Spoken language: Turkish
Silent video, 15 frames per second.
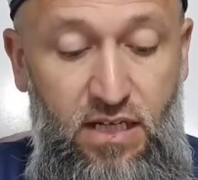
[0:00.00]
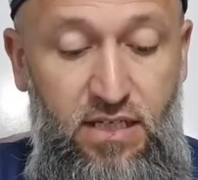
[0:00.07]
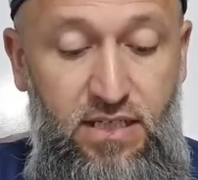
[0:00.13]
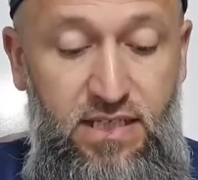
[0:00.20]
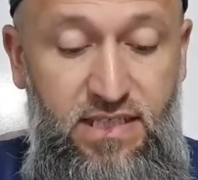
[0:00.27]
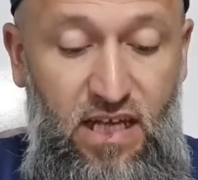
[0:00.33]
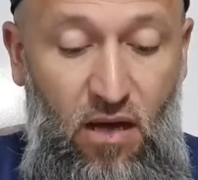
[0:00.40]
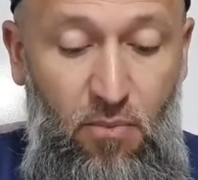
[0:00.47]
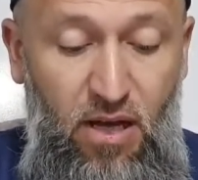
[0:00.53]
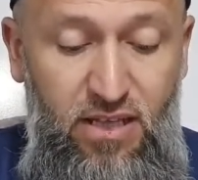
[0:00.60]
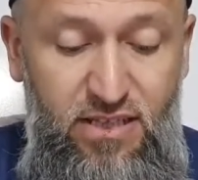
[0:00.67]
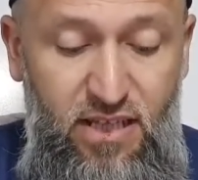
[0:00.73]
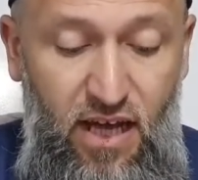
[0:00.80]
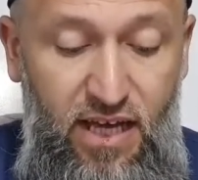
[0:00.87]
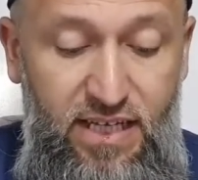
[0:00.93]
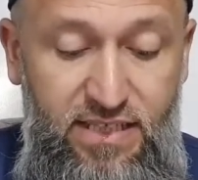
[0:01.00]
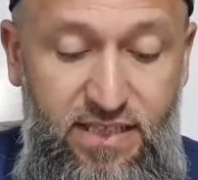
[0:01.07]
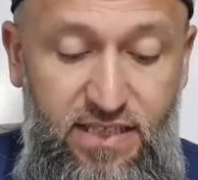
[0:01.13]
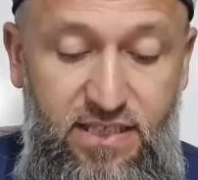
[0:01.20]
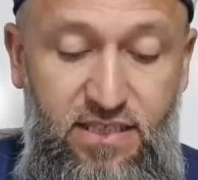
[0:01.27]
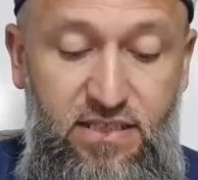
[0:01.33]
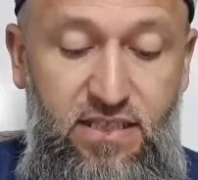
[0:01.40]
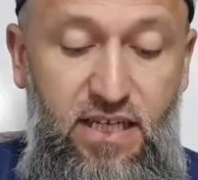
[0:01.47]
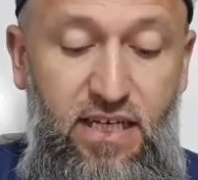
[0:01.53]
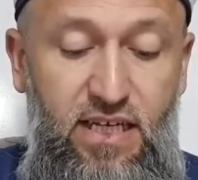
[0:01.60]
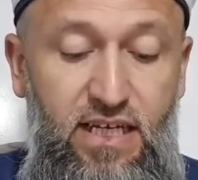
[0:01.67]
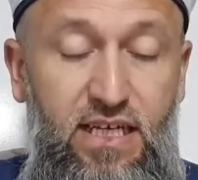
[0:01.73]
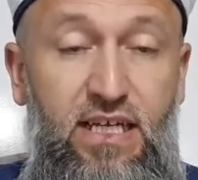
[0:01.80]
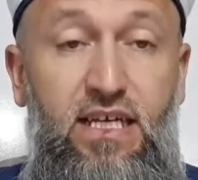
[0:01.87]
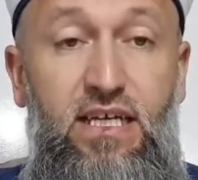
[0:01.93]
Samandağ ilçesinde
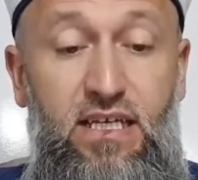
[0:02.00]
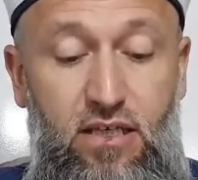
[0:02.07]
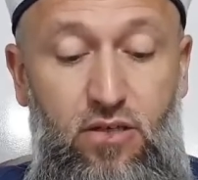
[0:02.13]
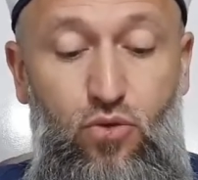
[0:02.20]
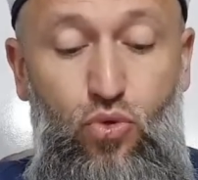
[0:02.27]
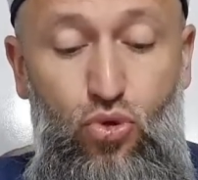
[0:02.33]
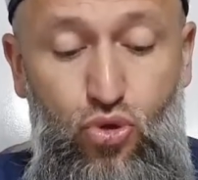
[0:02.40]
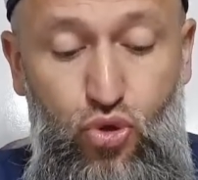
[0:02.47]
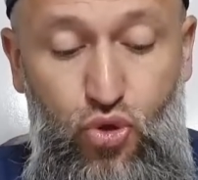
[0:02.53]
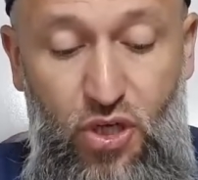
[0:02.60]
3